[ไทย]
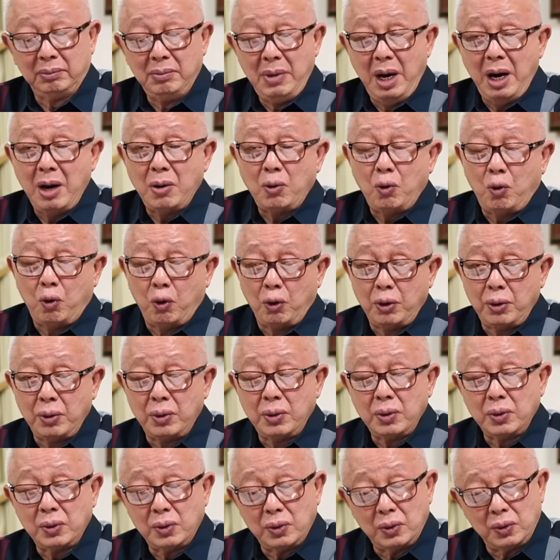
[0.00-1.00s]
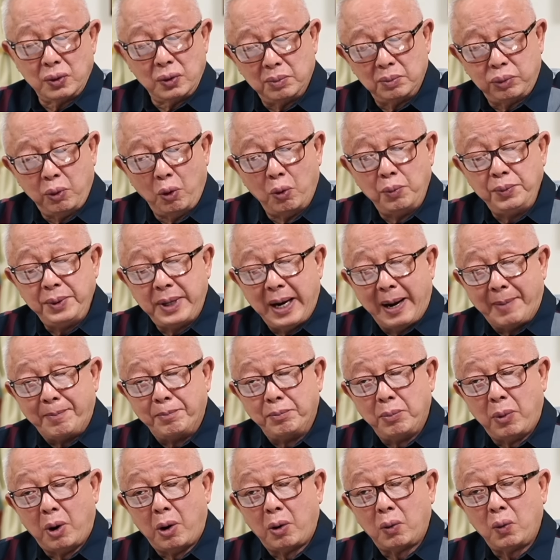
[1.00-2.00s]
เมื่อคุณภูมิธรรม
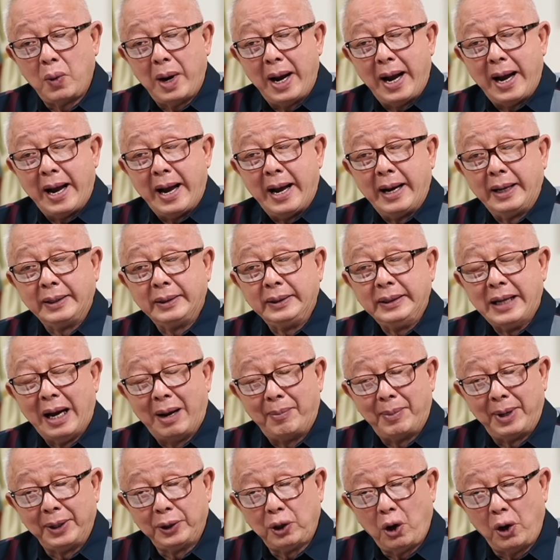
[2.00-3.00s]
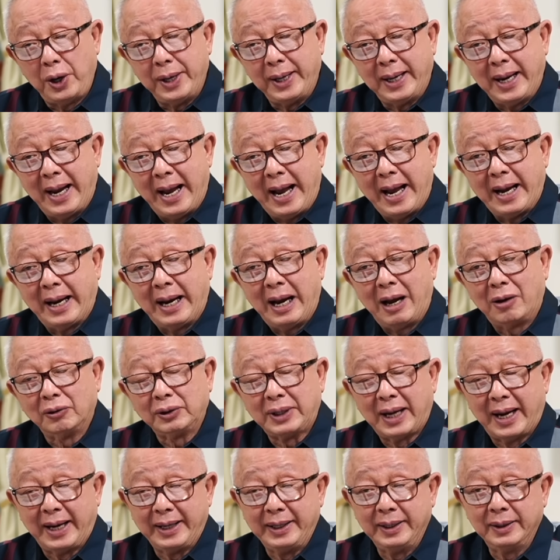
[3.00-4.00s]
บอกว่าอย่ามาด้อยค่าข้าว
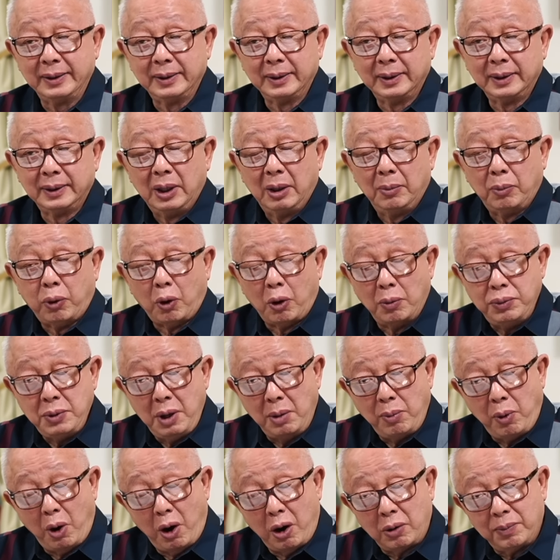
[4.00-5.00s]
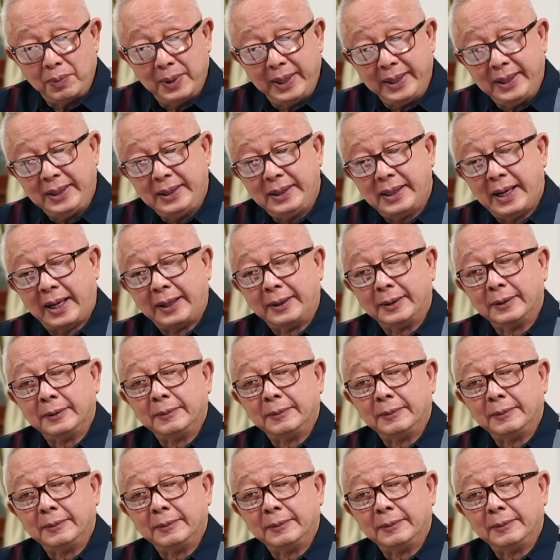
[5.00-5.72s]
ไทยผมก็บอกเหมือนกัน